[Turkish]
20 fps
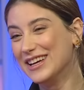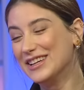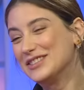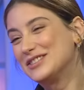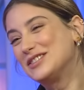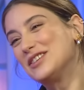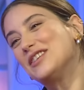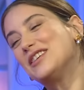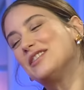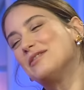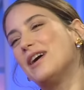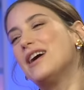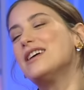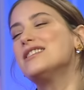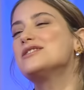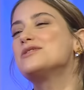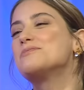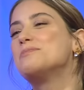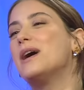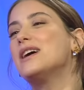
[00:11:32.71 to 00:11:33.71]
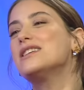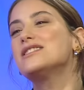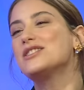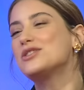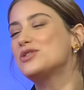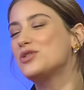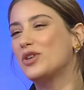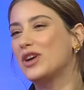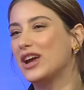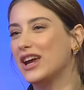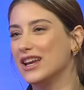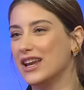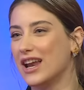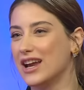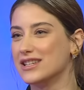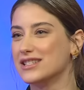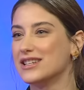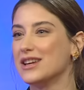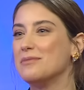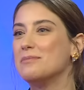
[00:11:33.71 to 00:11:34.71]
Çok ben bence çok
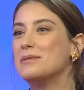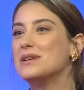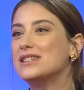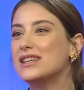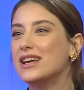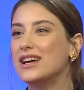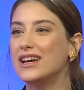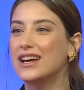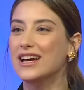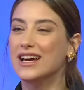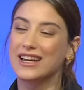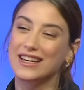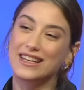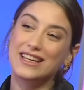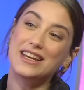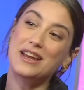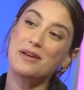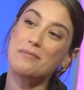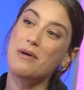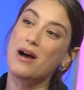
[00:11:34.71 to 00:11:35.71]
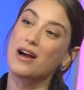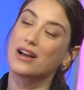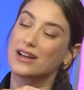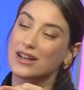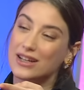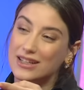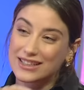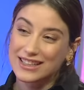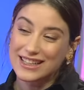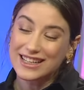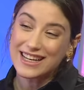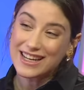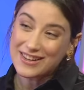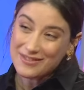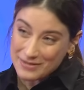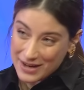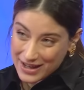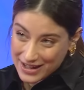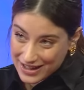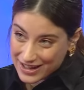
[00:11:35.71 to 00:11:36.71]
eğlenceli. Mesela Nasıl yine eğlenceli? bak
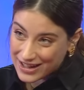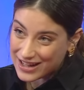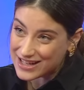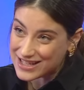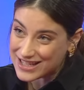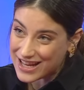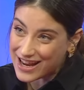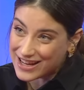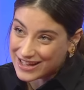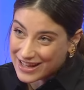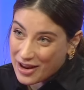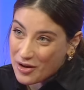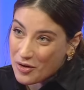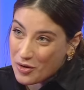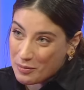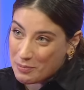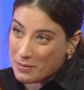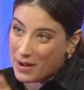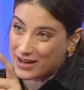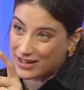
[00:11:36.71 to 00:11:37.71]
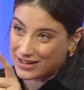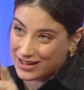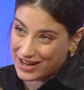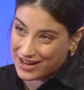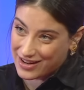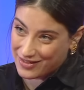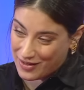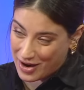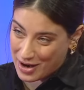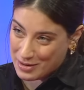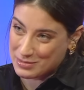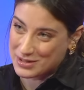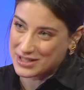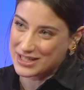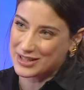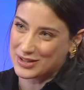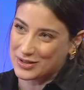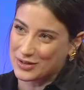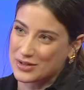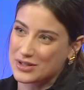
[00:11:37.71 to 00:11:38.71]
yine bak yine sende yok bende var bir
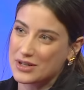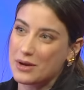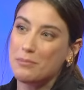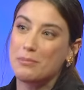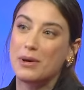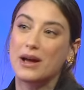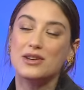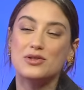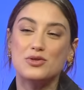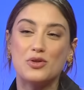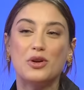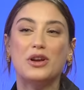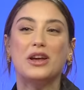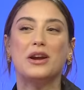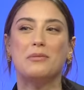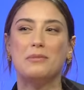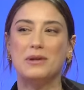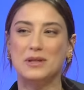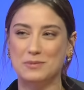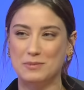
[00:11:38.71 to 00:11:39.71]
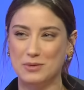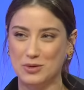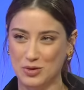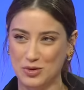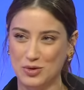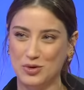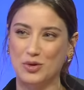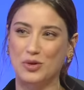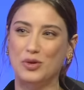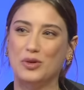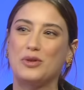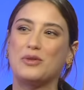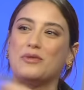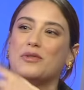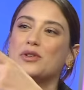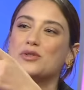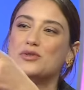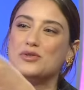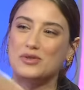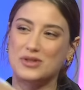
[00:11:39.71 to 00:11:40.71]
şey söyleyeceğim. Ben Buyurun. çok yaramaz bir çocuk oldum
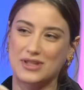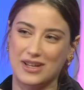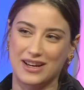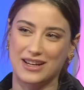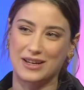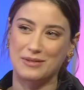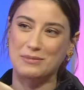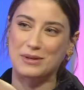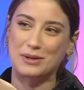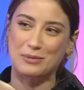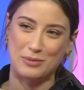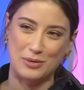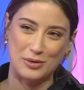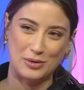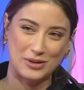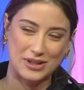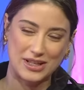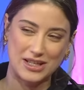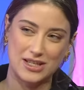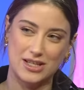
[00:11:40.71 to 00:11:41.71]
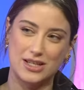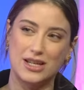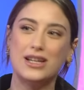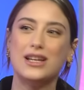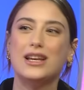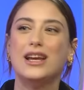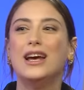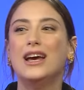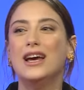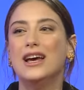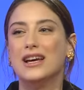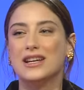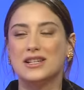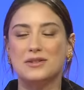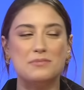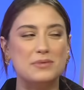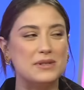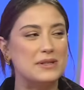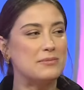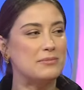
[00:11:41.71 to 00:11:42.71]
ve çok sakin bir tip evet. olduğu için.
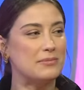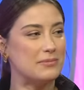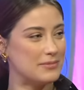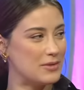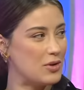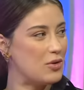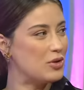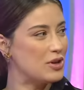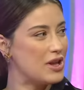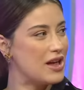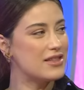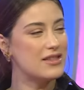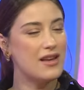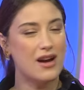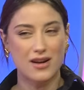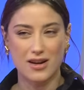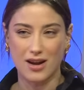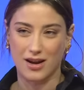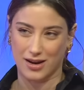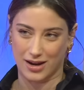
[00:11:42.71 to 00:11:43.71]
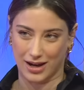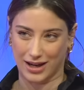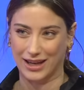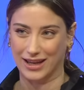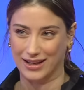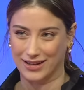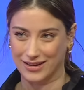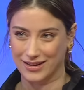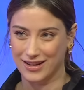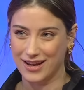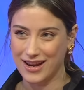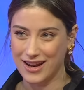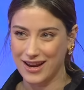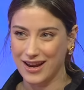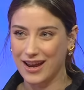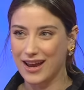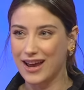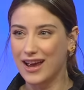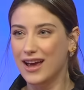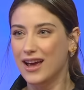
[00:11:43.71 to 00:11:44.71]
Şimdi bizim oğlanlar da hareketli.
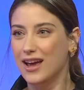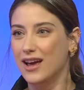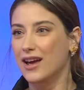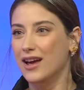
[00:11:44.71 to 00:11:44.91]
Evet.